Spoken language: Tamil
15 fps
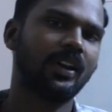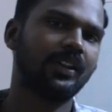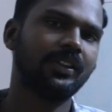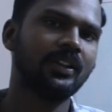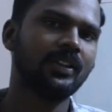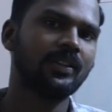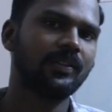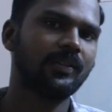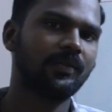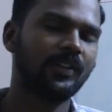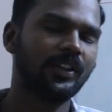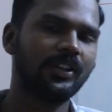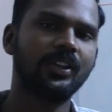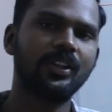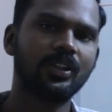அது
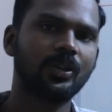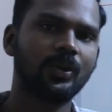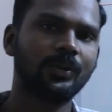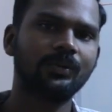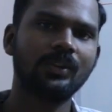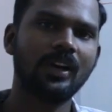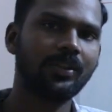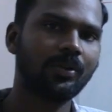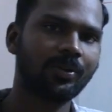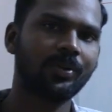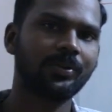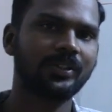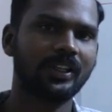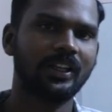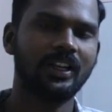வந்து நிற்கும் அந்த
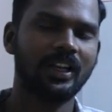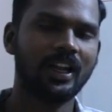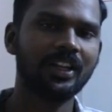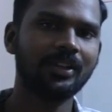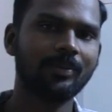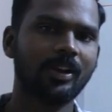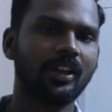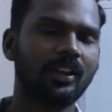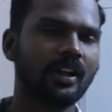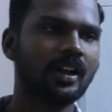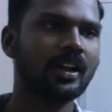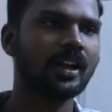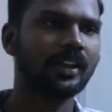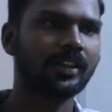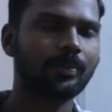உணவு சங்கிலியில் அந்த மாதிரி
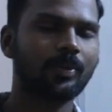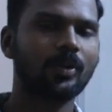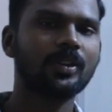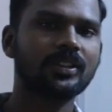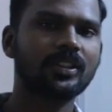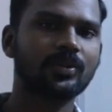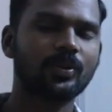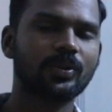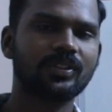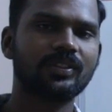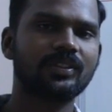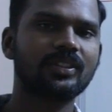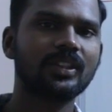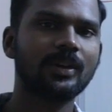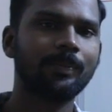தான் அந்த ப்ராசஸ் ஒரு
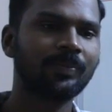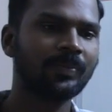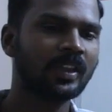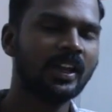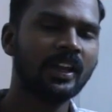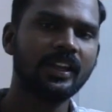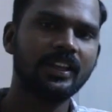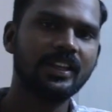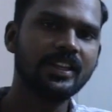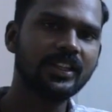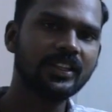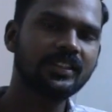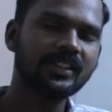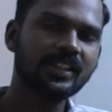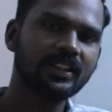சிஸ்டம்
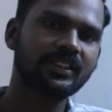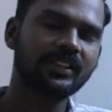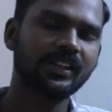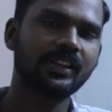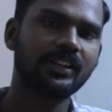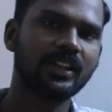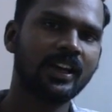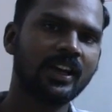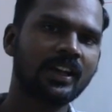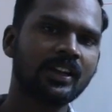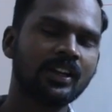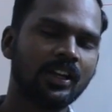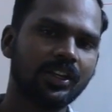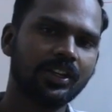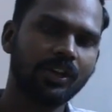இனிஷியல் ஸ்டேட்டில்
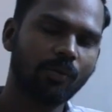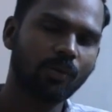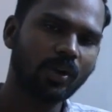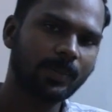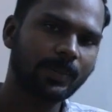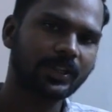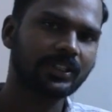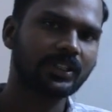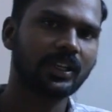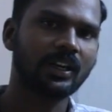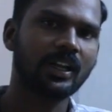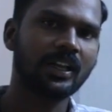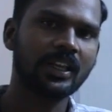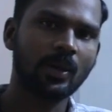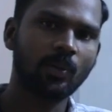எவ்வளோ
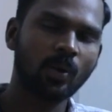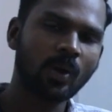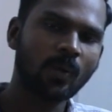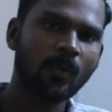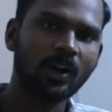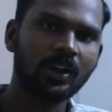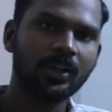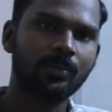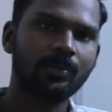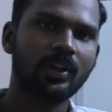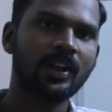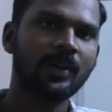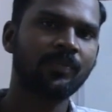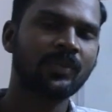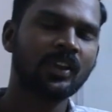ப்ரெஷரில் எவ்வளோ
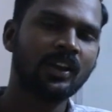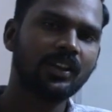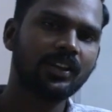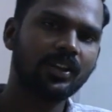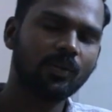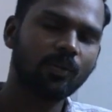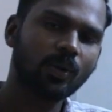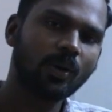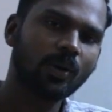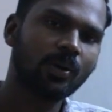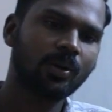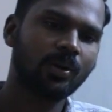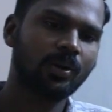வால்யூமில் எவ்வளோ